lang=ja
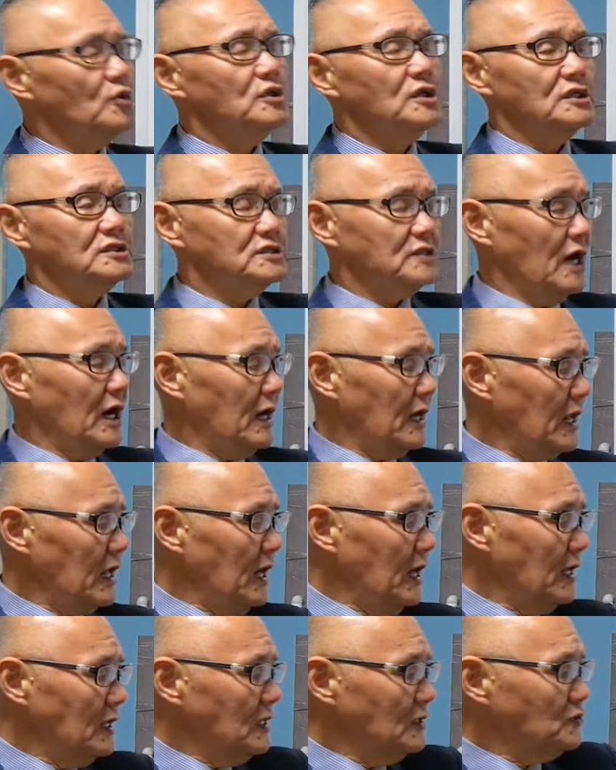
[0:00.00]
否したか
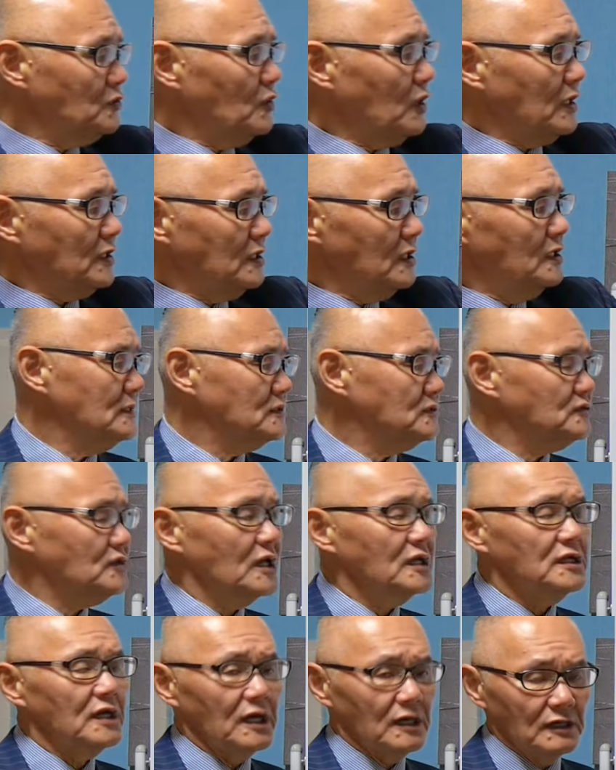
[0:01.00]
らとかね、取
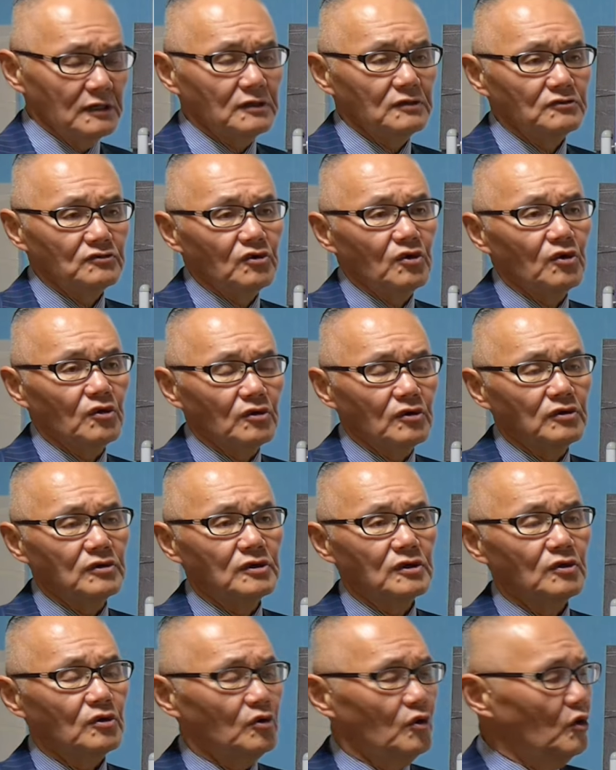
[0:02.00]
材源を
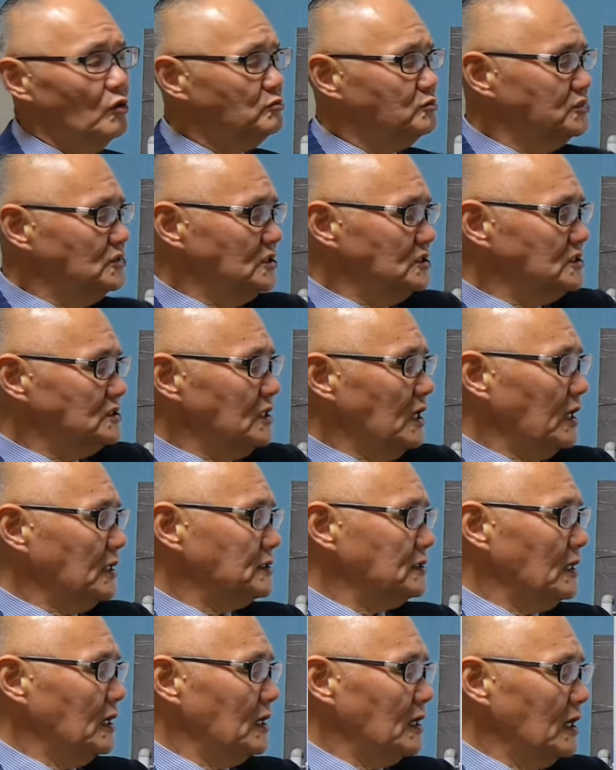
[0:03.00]
オープンにしな
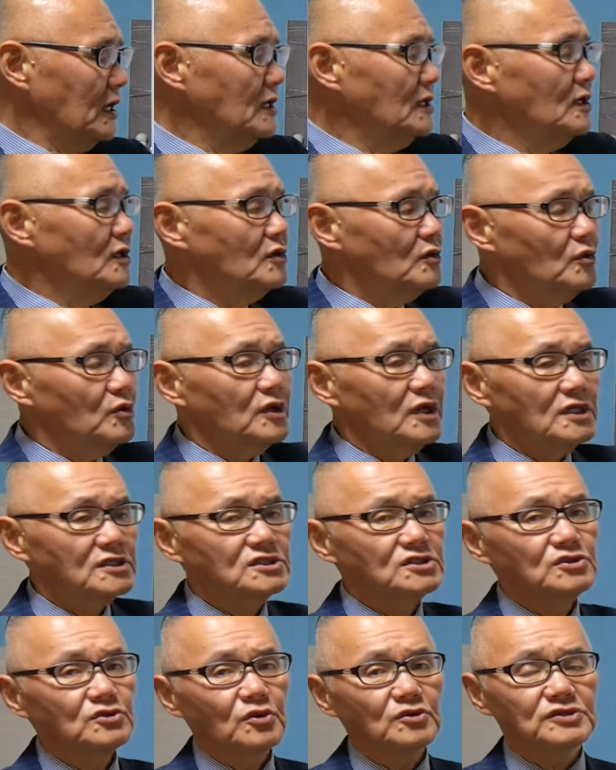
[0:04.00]
かったから、これが
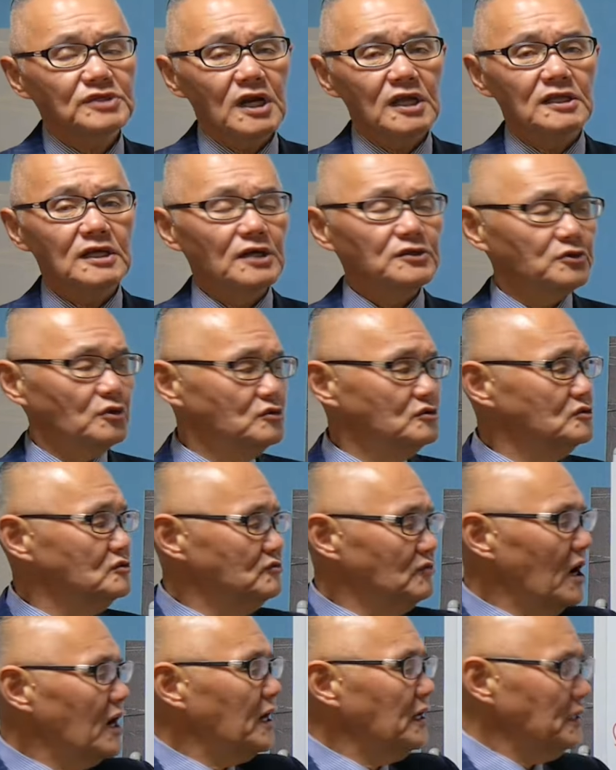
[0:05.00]
信用されないとい
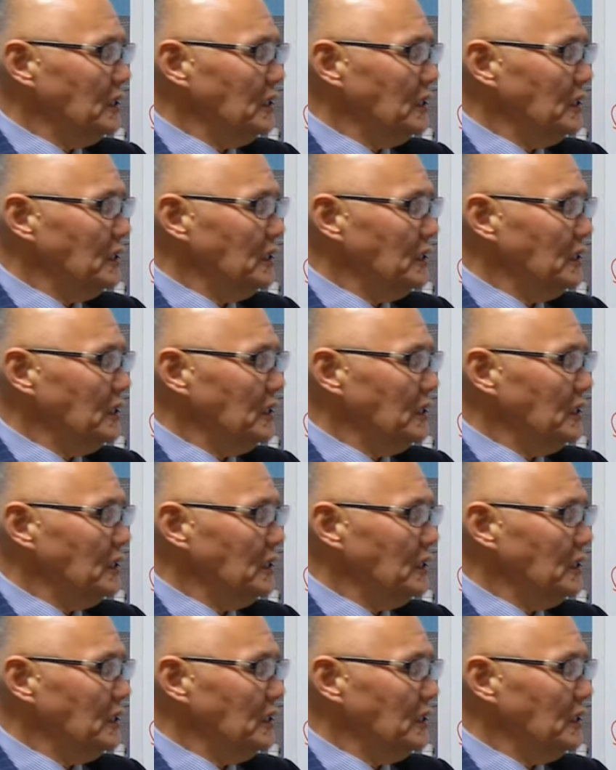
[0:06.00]
うわけ